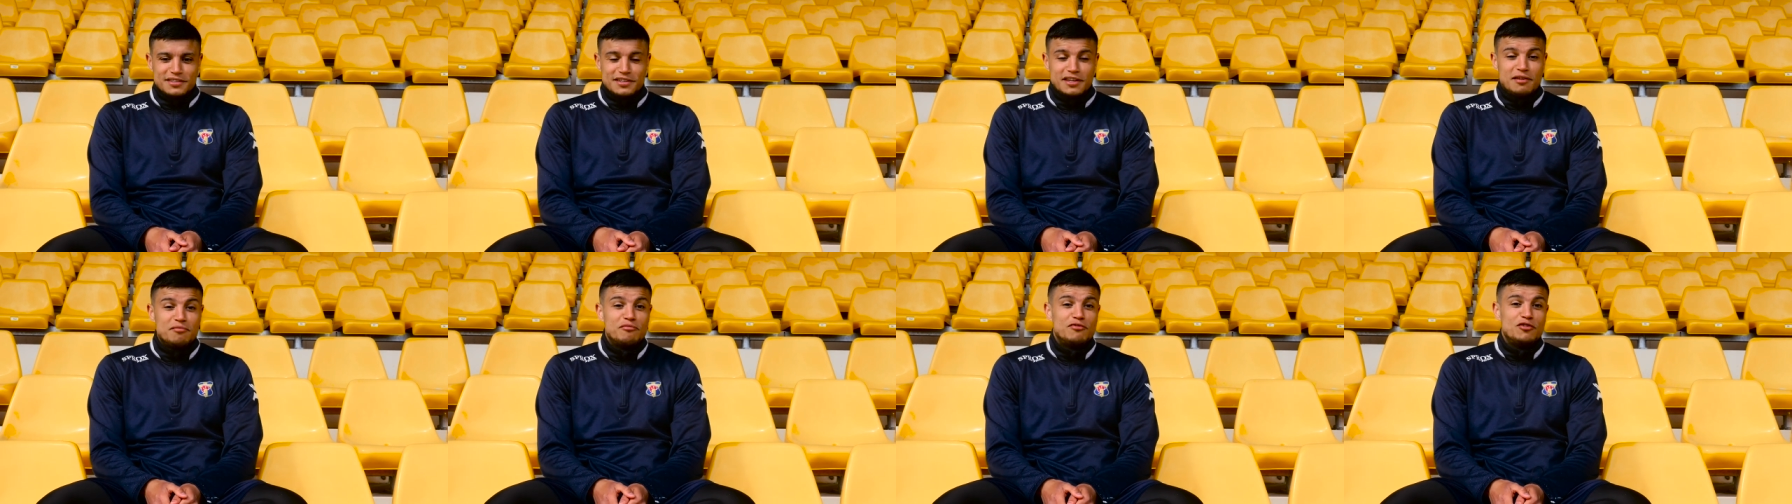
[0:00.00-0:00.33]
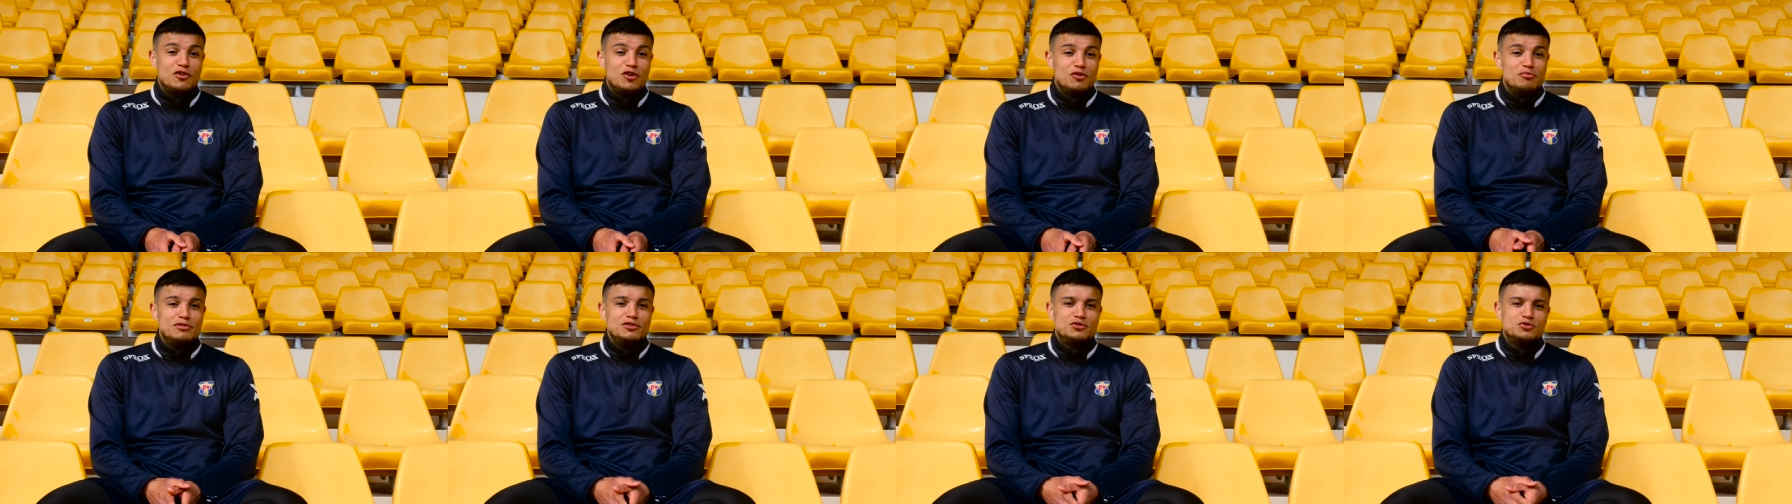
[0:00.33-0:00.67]
Elle me
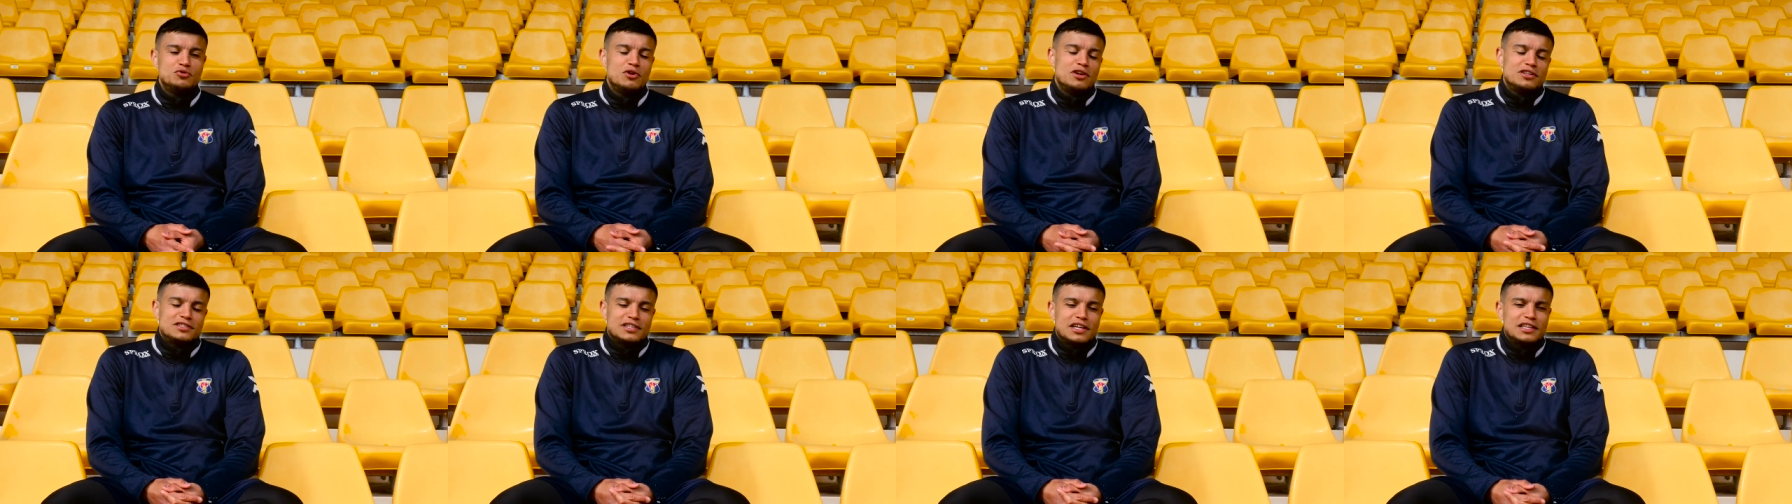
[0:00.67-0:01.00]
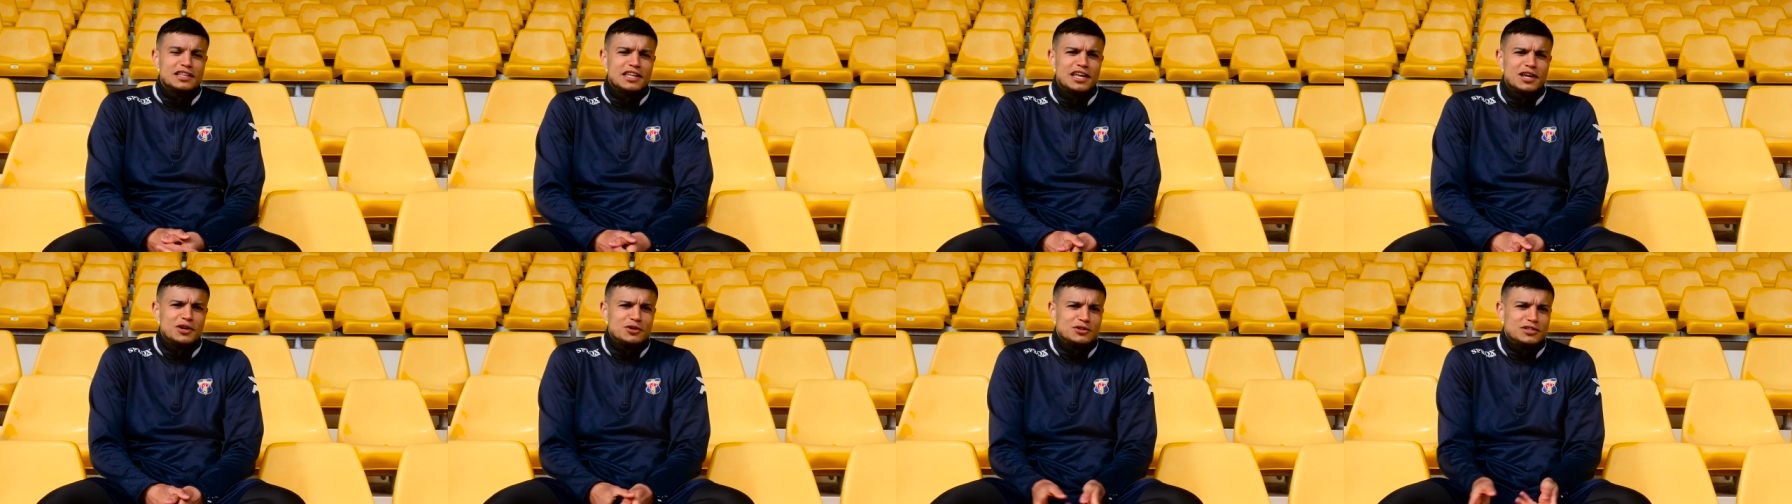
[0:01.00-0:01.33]
fait le bisou, elle
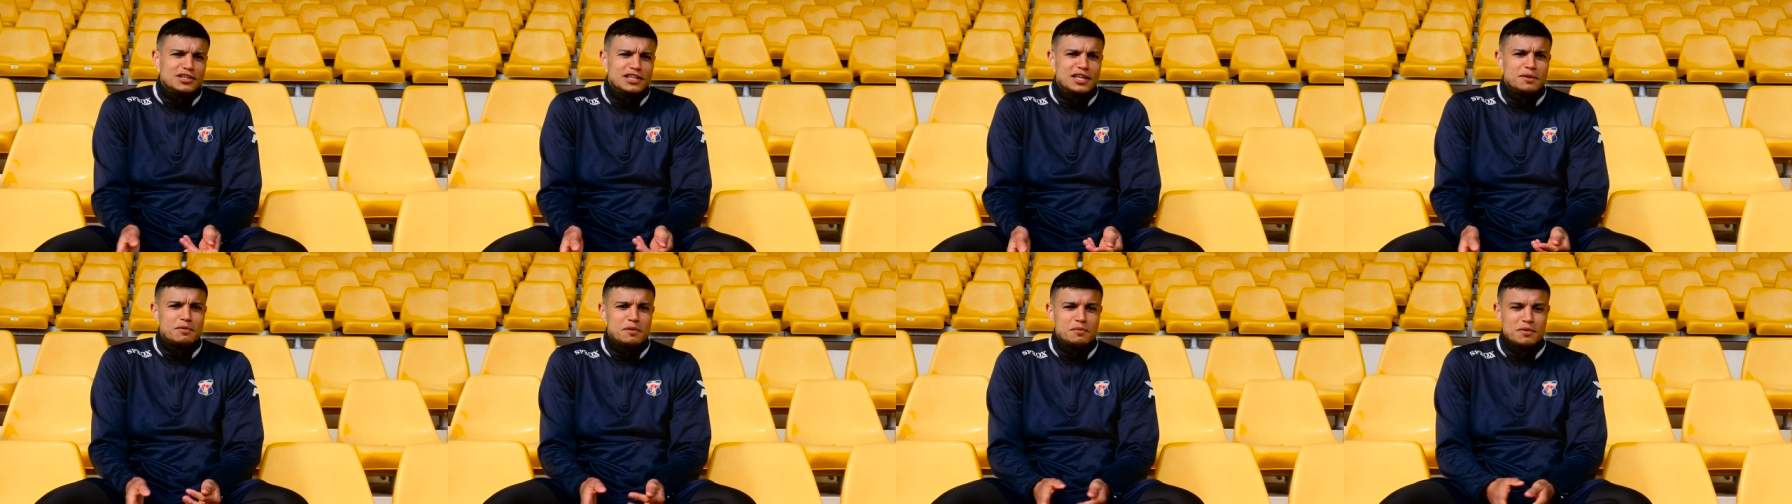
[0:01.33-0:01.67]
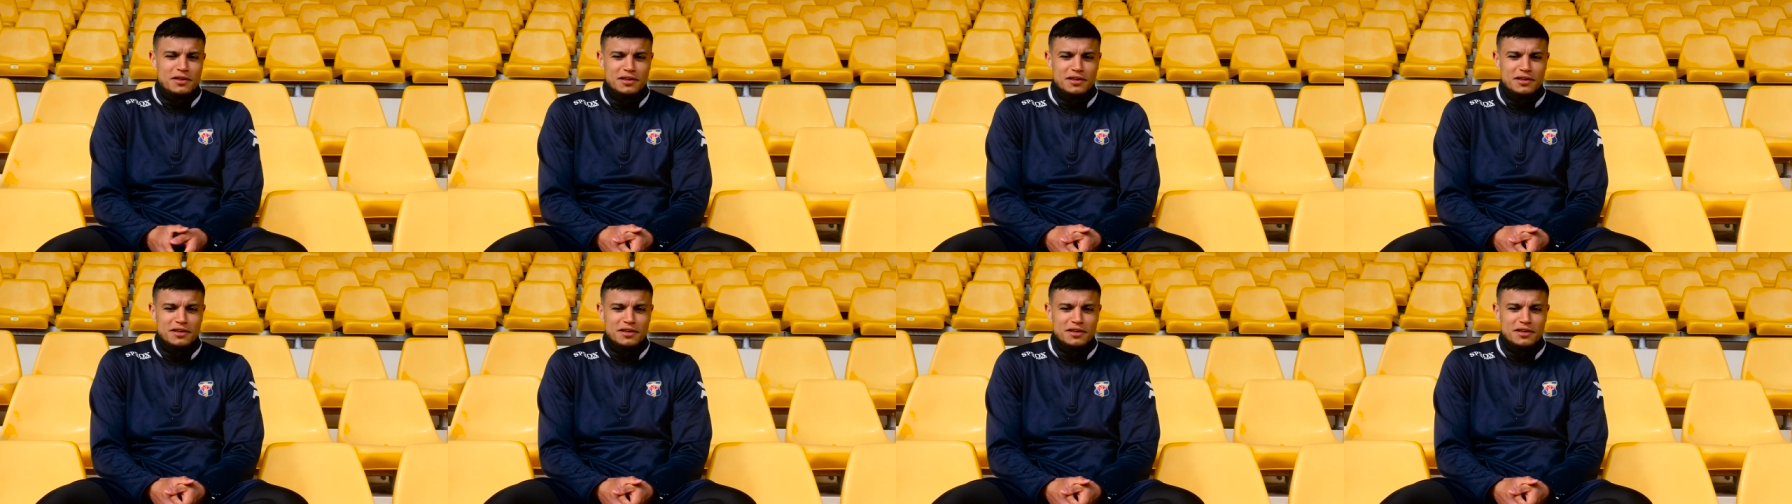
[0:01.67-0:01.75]
sentait que j'étais pas